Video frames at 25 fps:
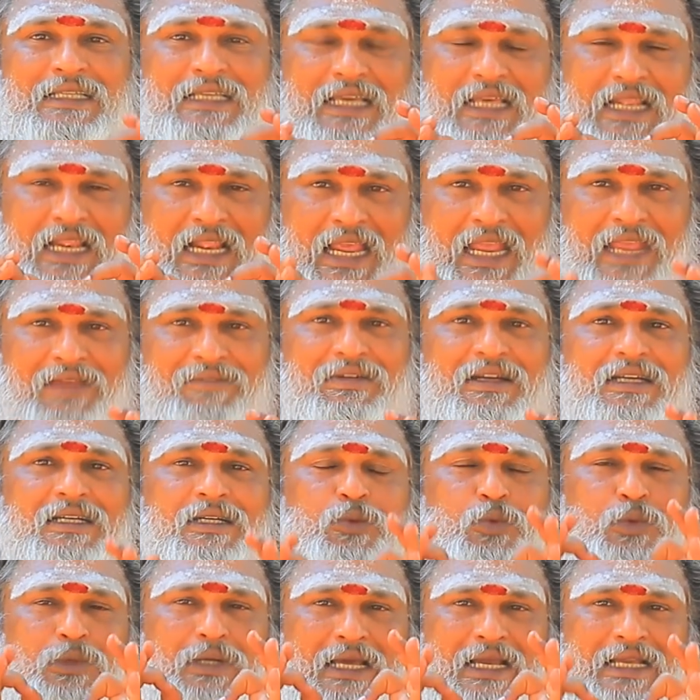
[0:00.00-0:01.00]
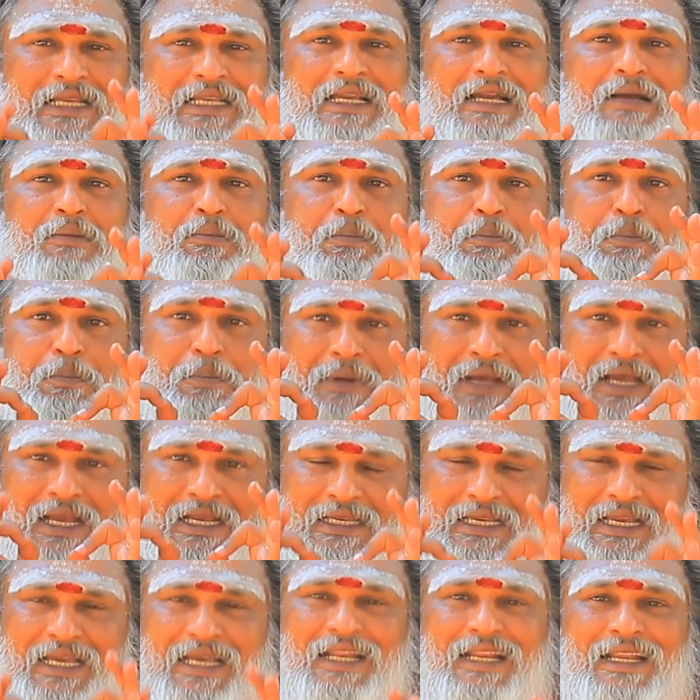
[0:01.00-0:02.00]
இறைவனுடைய
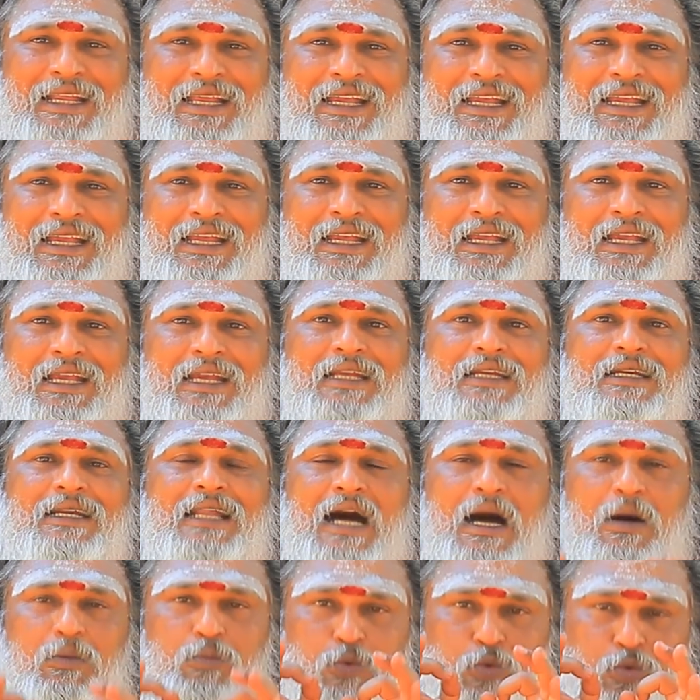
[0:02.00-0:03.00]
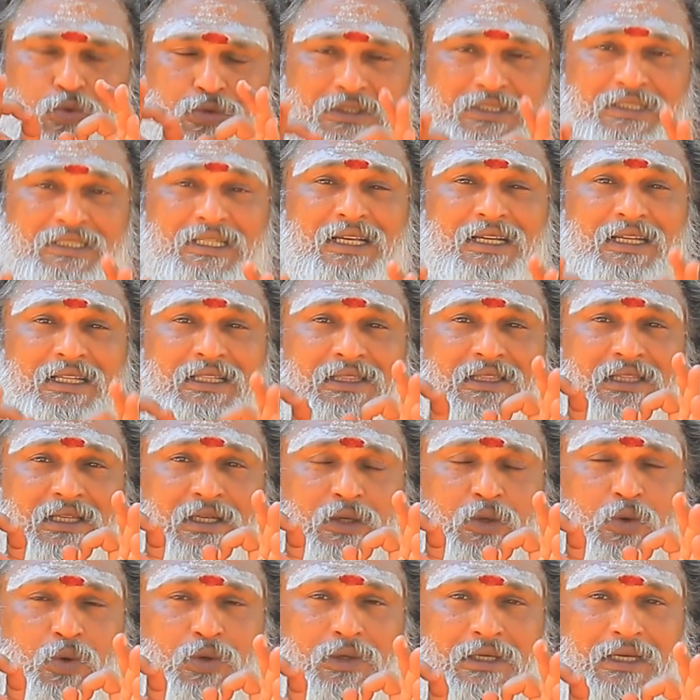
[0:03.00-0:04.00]
பெயரை நாம் உச்சரித்து
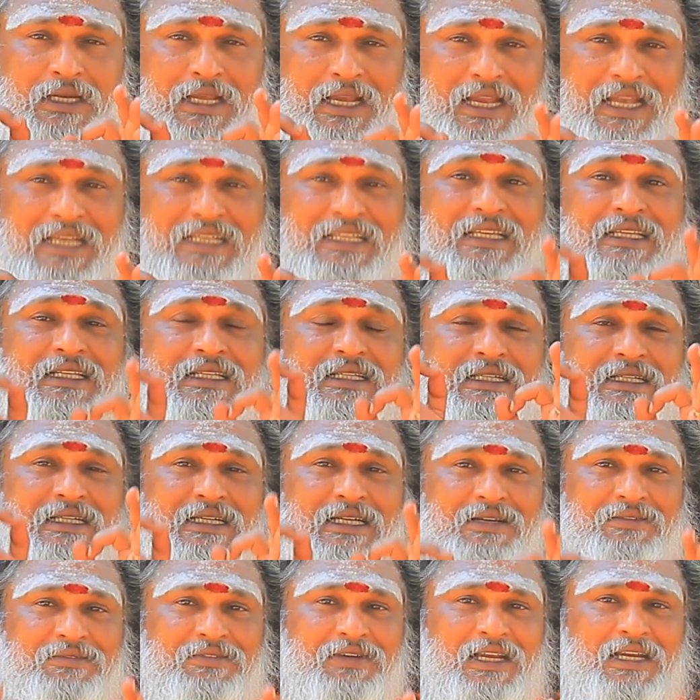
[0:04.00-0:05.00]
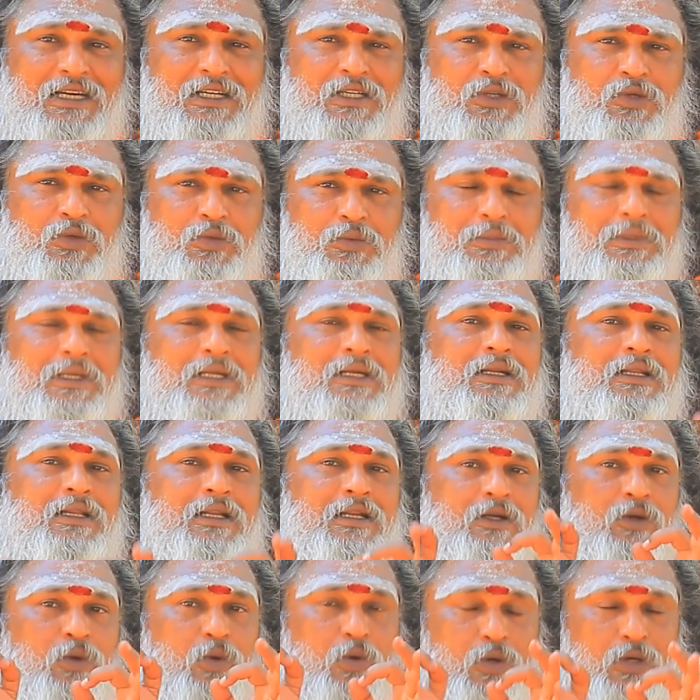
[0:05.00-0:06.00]
கொண்டே இருக்க வேண்டும் என்ற
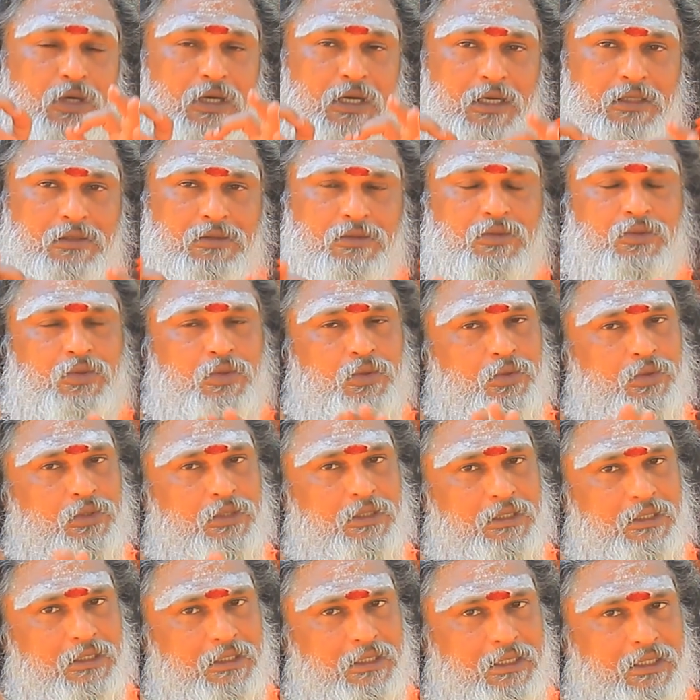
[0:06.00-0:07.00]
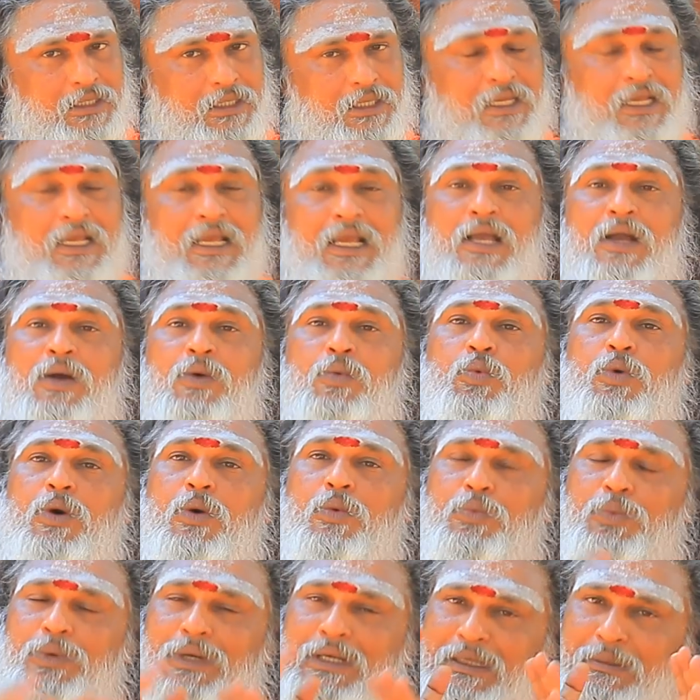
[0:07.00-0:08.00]
நோக்கத்தோடு
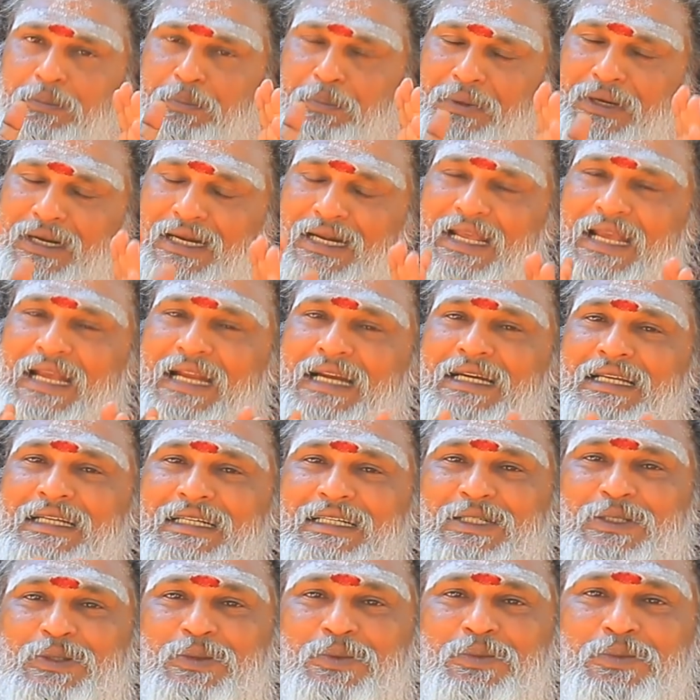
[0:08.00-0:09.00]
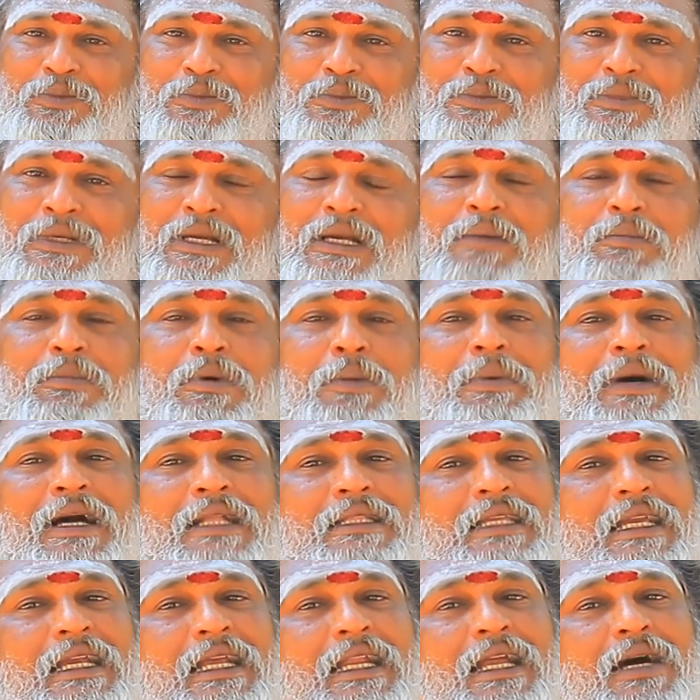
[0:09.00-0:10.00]
ஒவ்வொரு பிள்ளைகளுக்கும் இப்போ
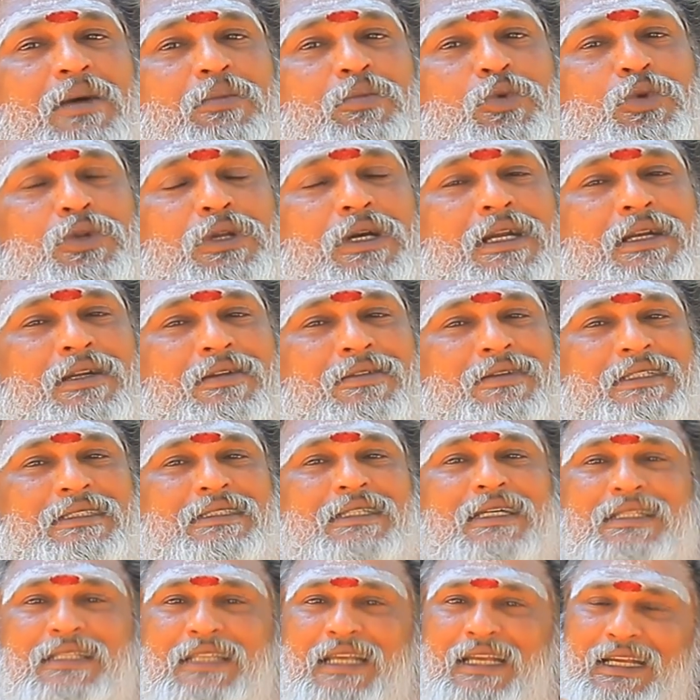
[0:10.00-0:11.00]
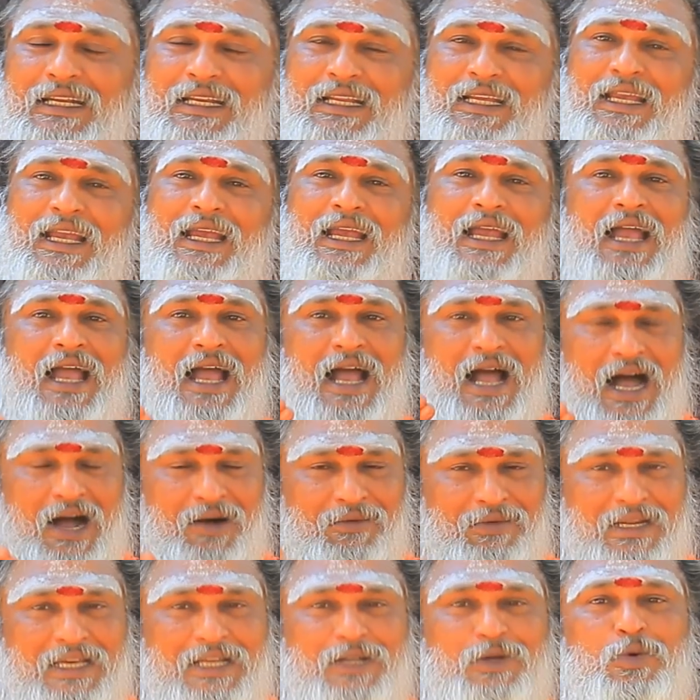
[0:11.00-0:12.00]
பார்த்தீங்கன்னா முருகன் வச்ச டெய்லியே
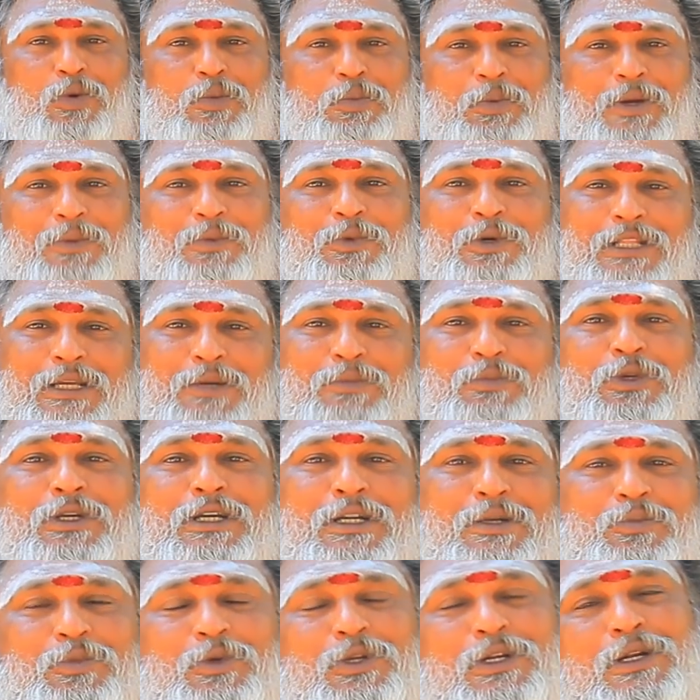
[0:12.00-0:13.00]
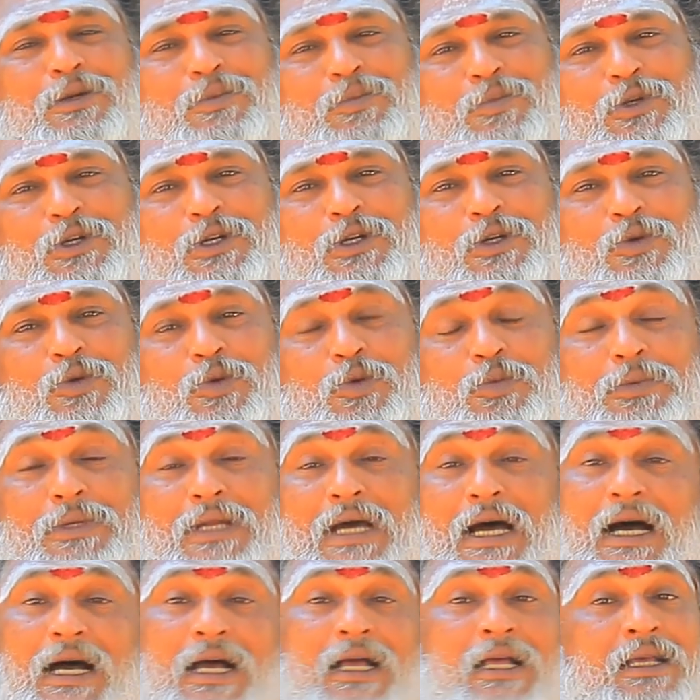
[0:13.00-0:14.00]
அவனை கூப்பிடும் போதே முருகன் முருகன் முருகன்
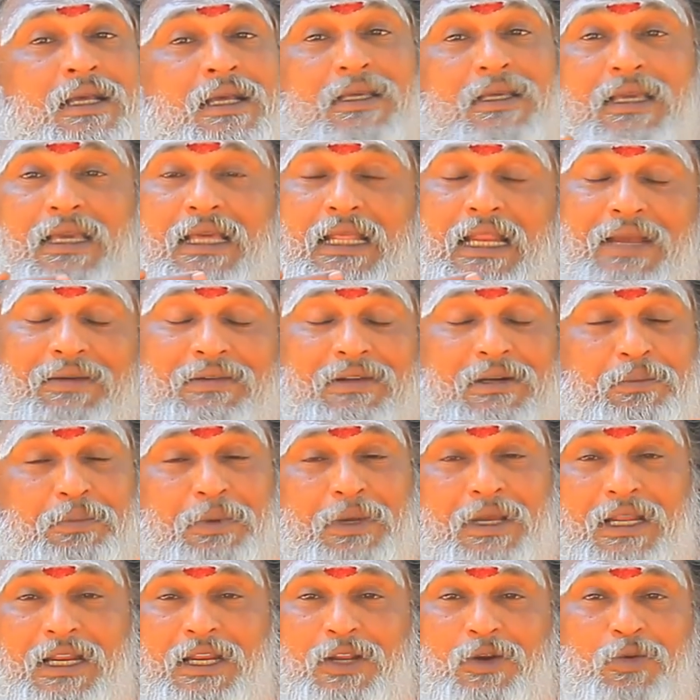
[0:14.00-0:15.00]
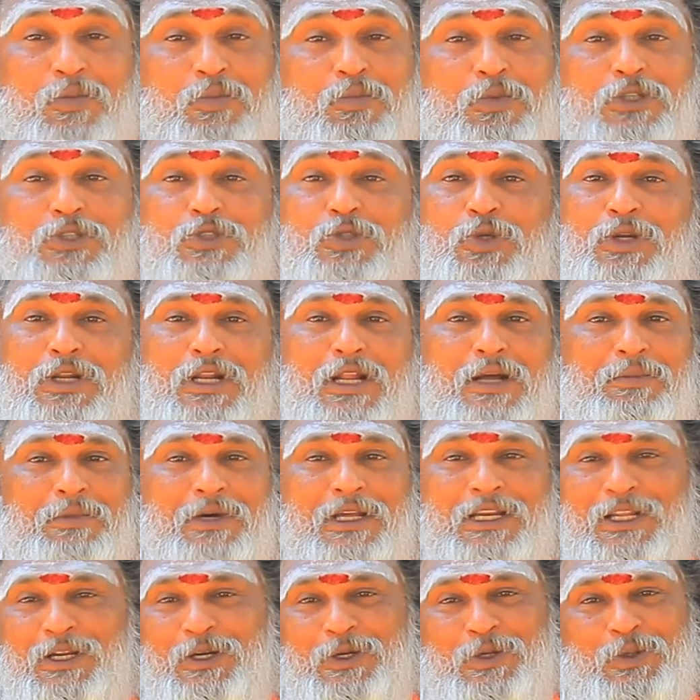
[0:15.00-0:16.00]
கூப்பிட்டா இறைவன் பெயரை ரொம்ப சொல்ற
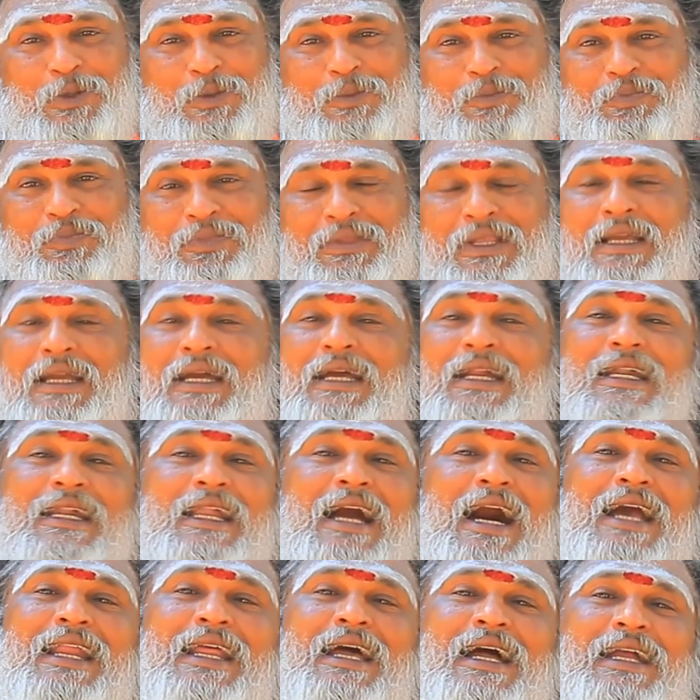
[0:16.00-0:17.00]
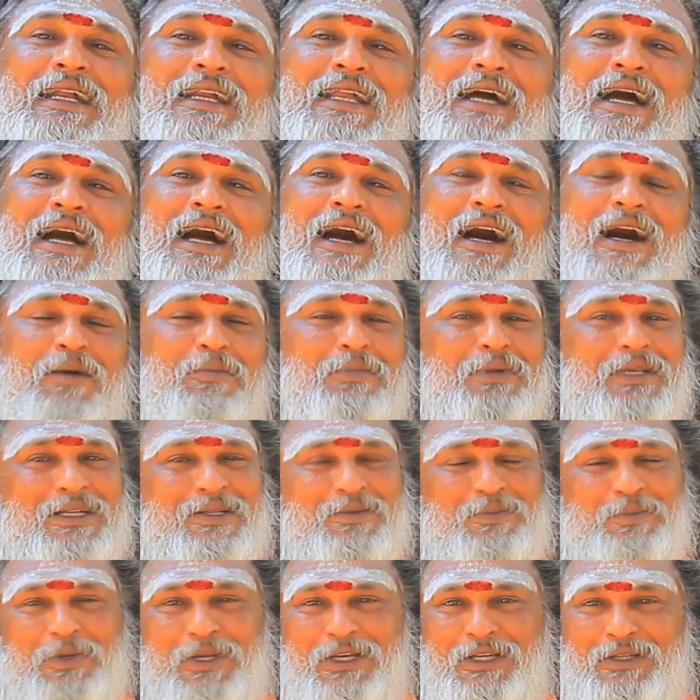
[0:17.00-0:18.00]
மாதிரி இருக்கும் நாராயணா
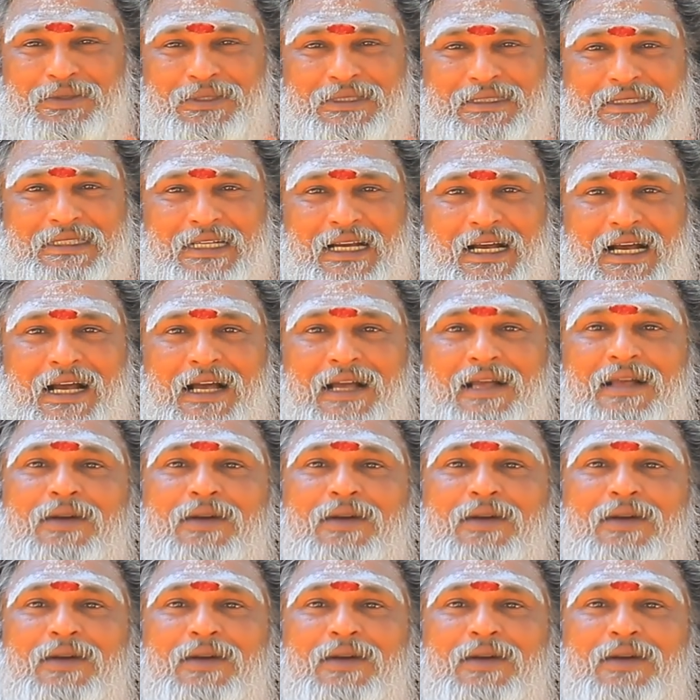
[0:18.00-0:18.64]
அப்படின்னு பேர் வச்சா